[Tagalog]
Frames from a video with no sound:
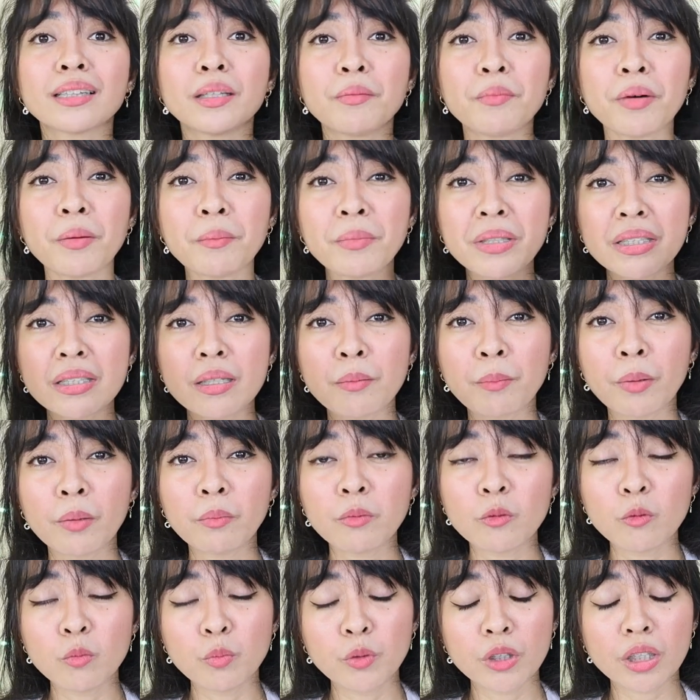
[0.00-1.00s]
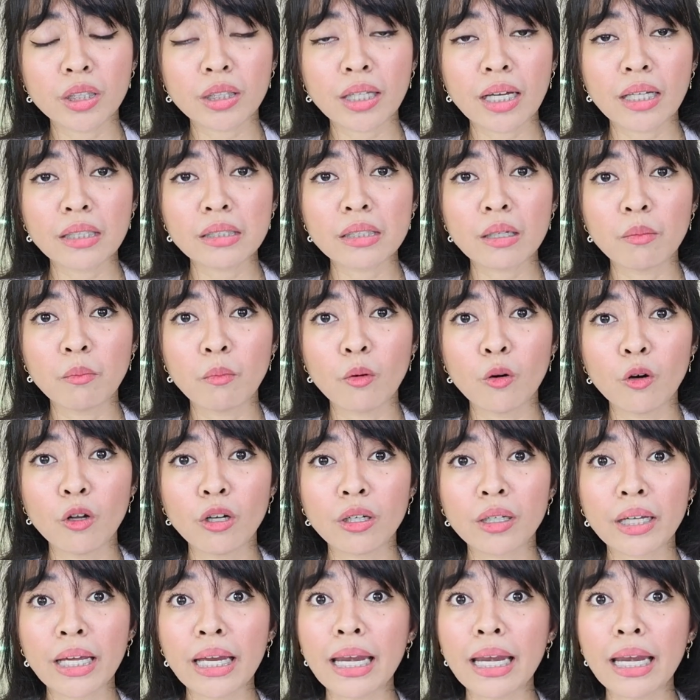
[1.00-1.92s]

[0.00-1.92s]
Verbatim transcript: di ba minsan pag pumupunta tayo sa mall,